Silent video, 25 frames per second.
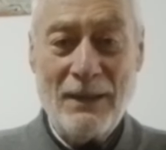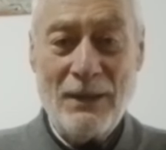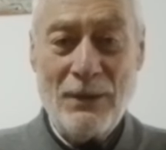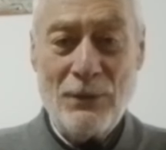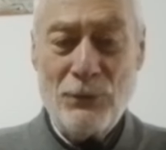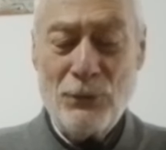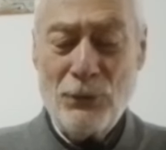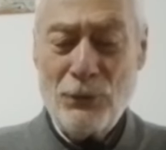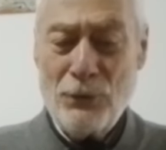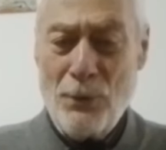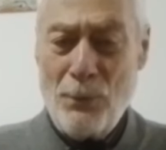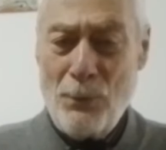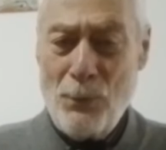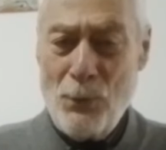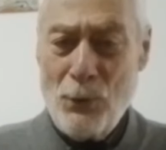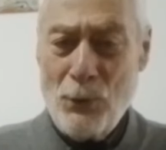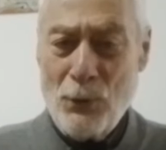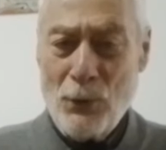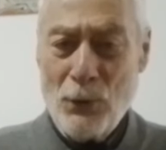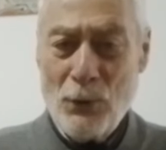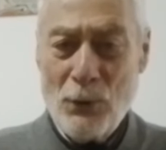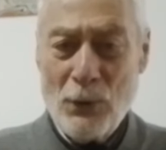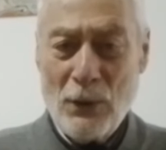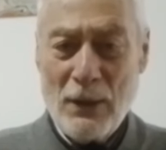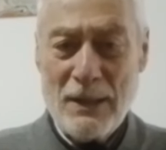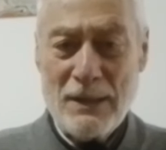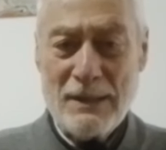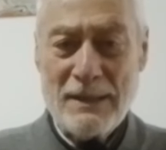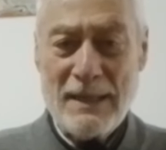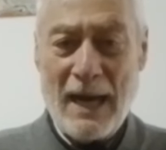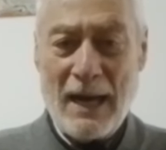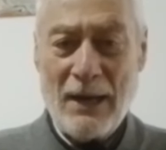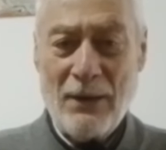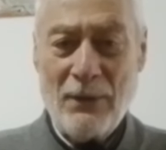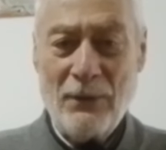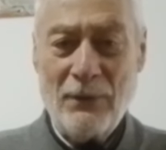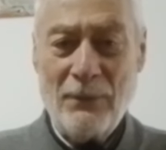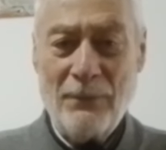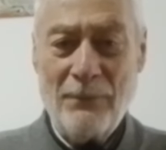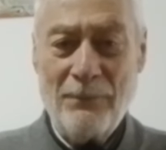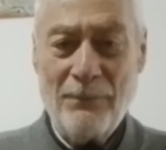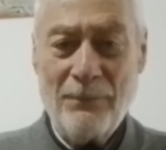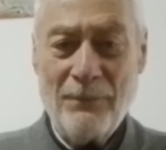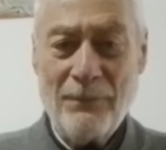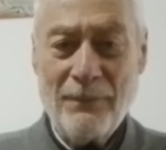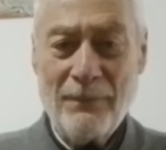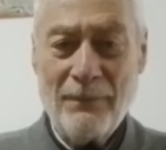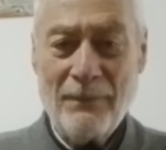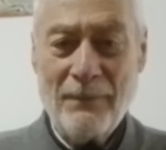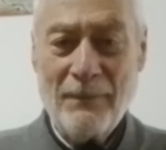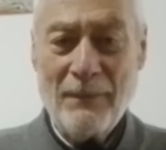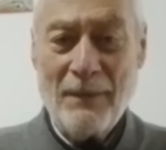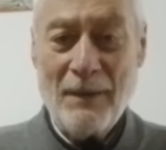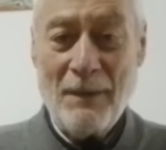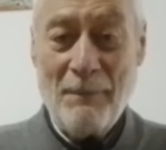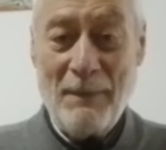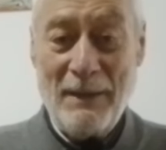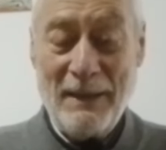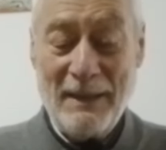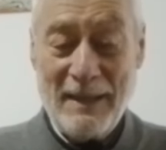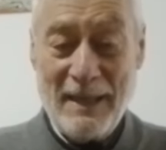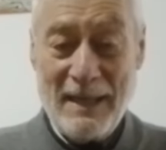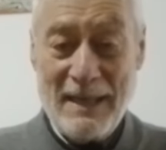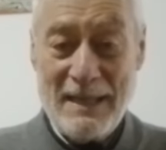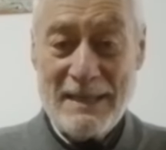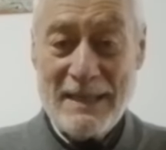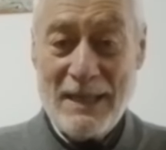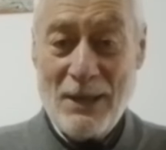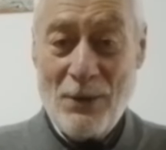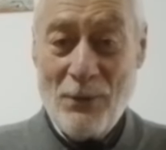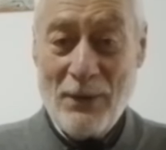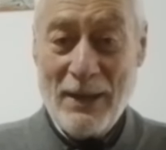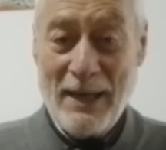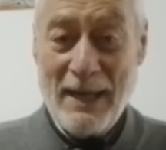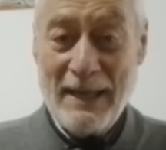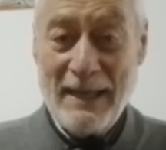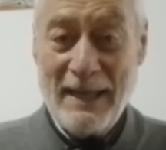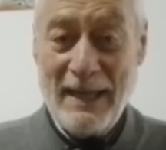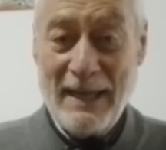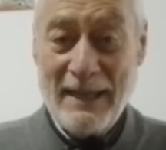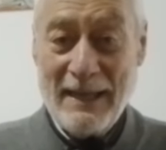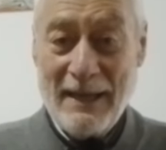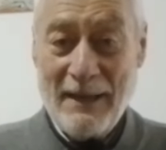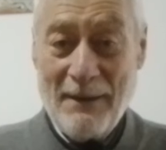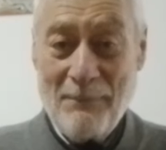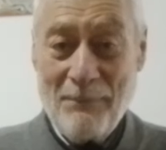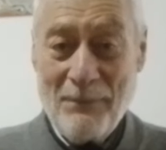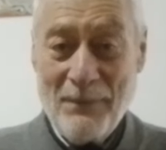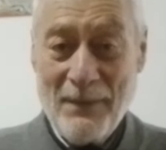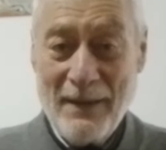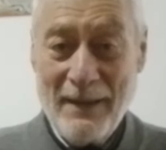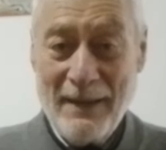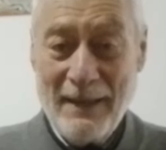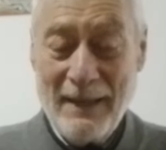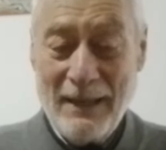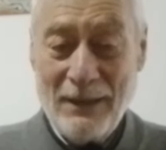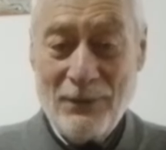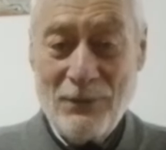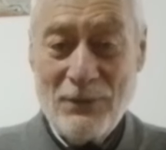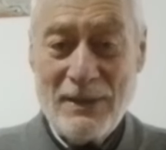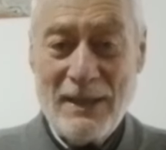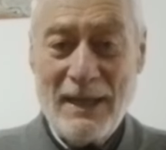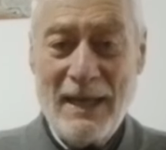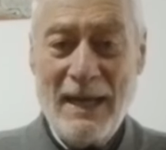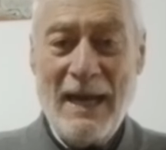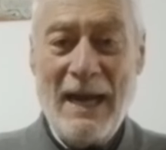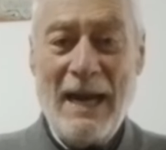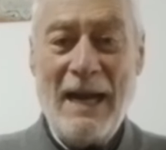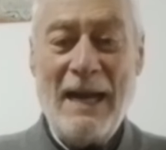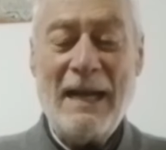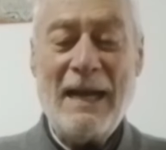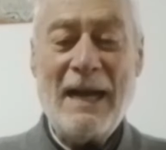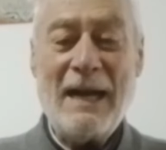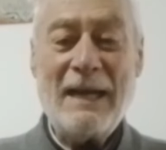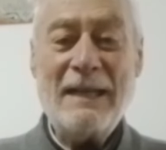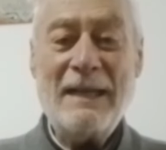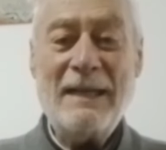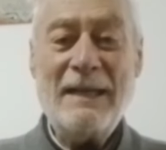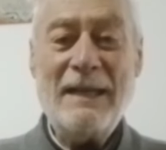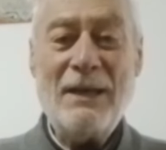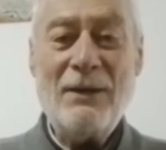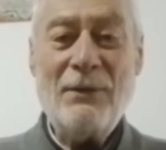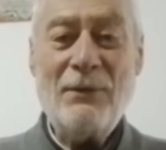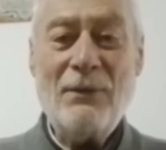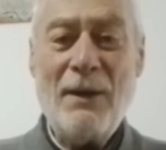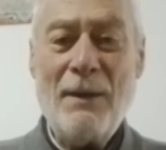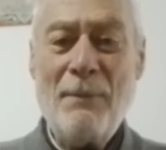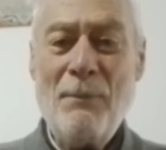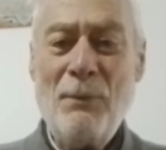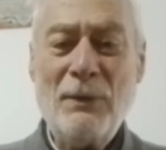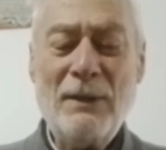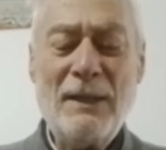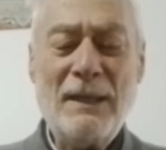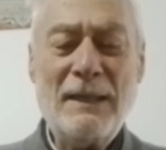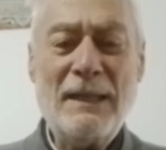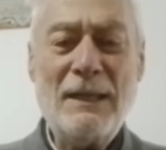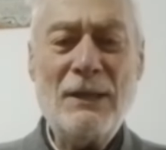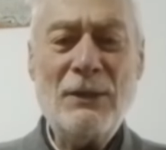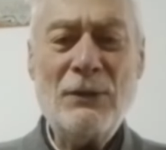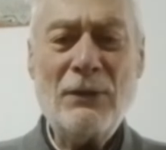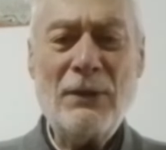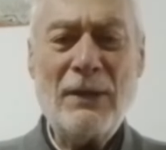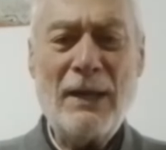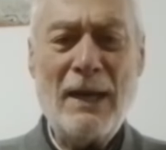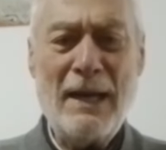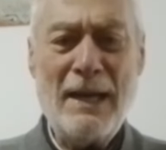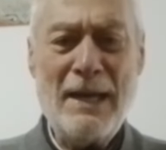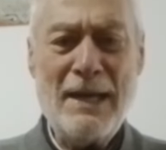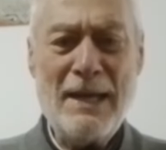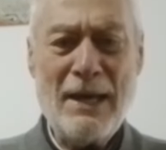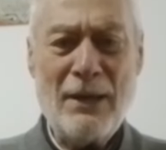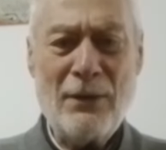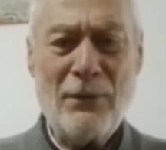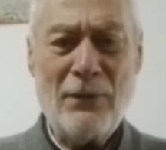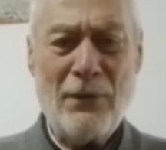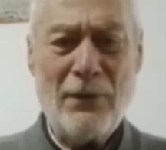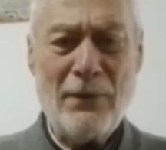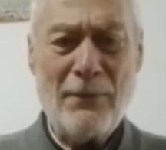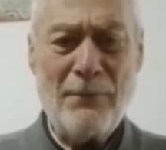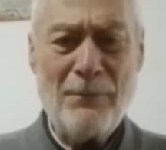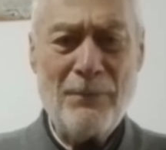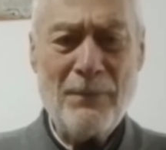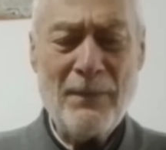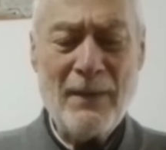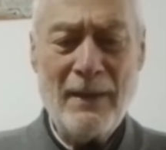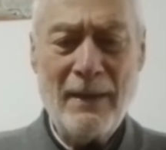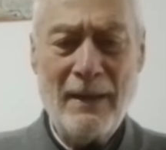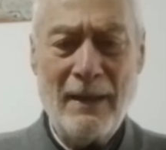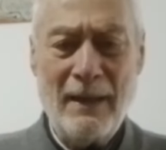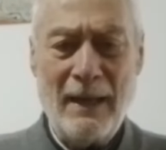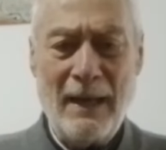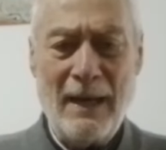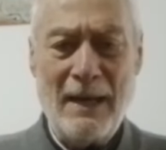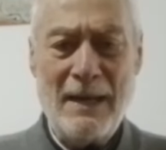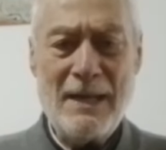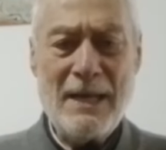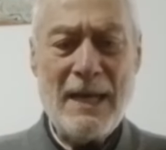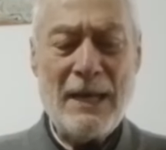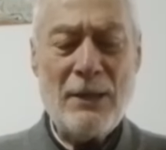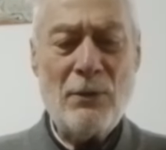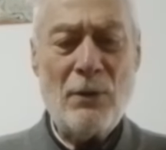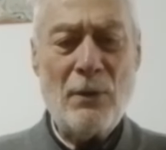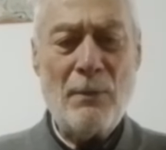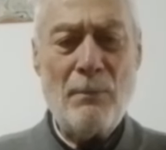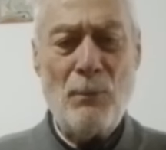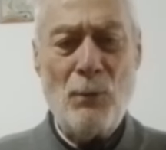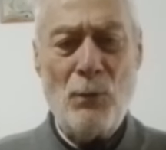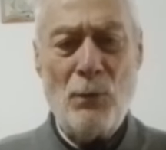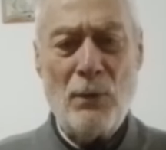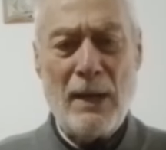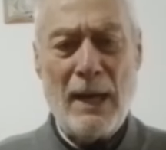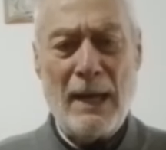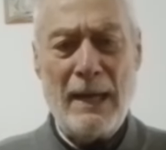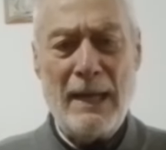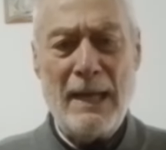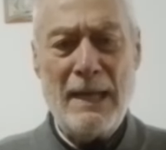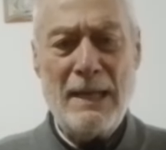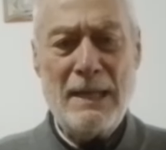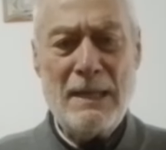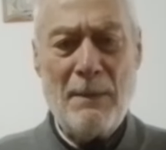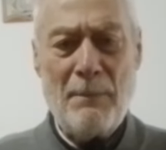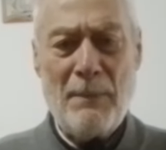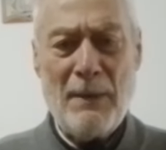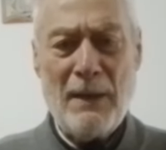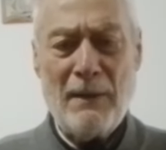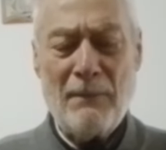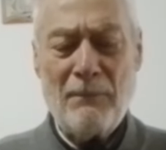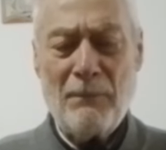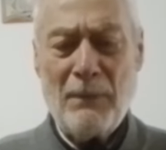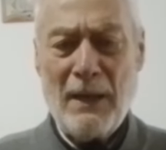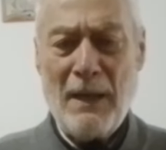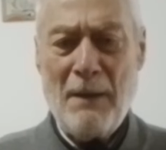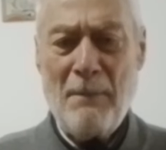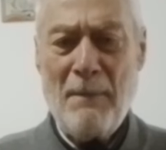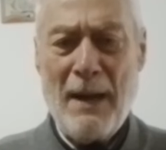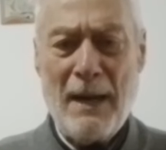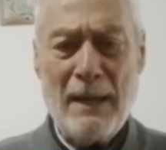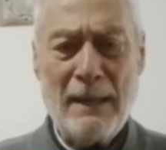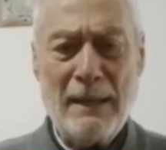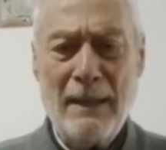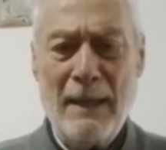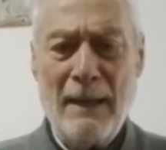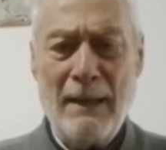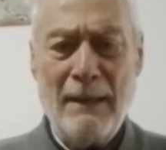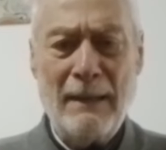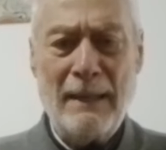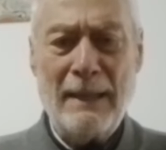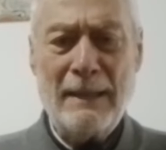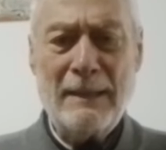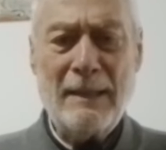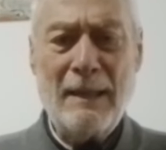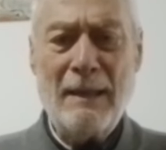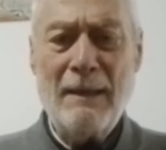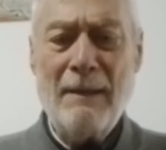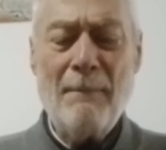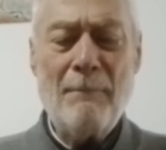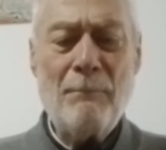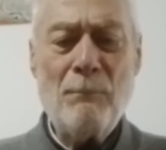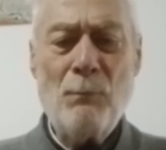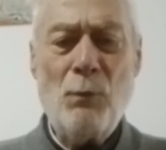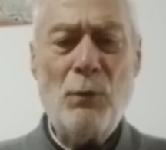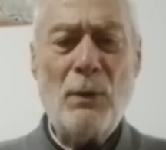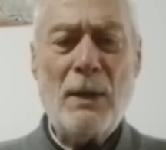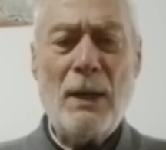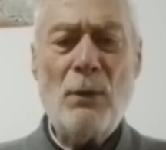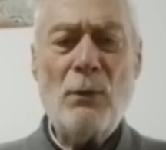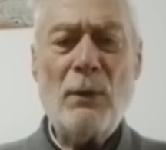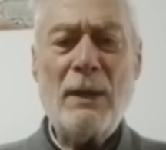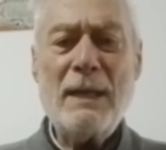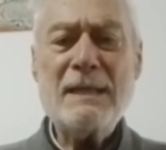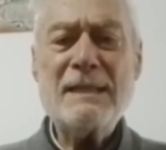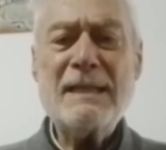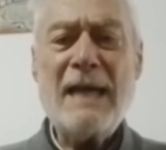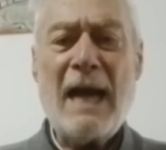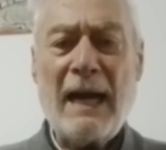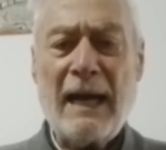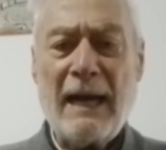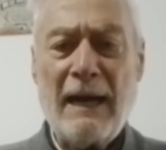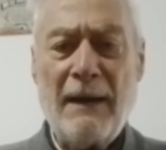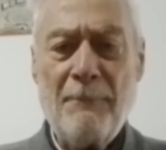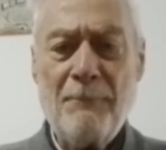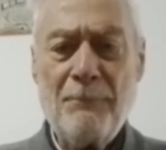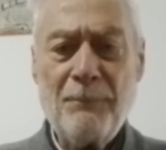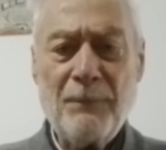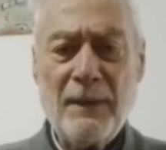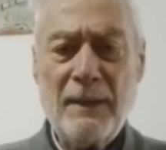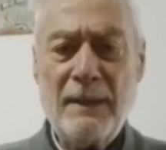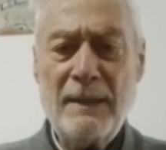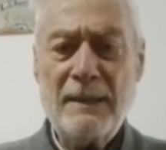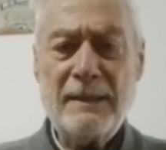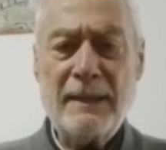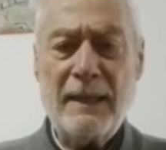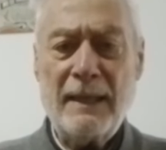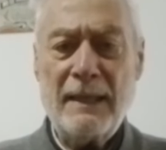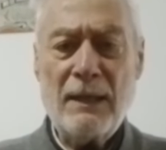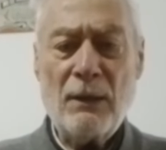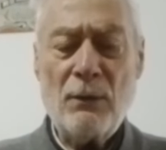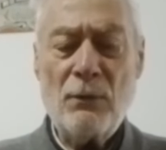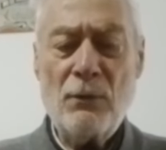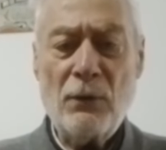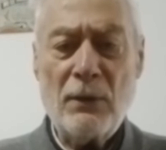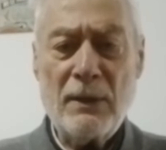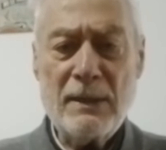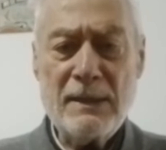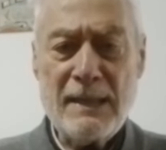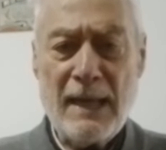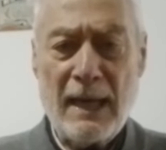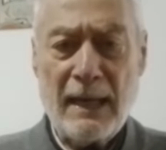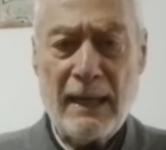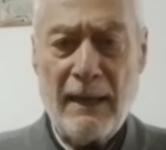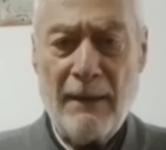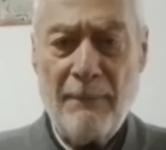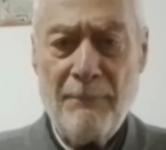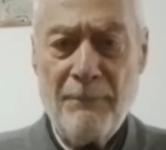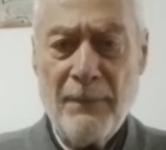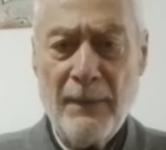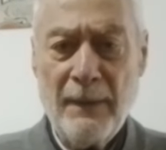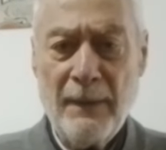Yo no busco lo que saco, me interesa lo que queda. Entonces, el jardinero es muy distinto del leñador. El leñador busca leña para quemar, este, busca lo que saca y se queda con lo que saca.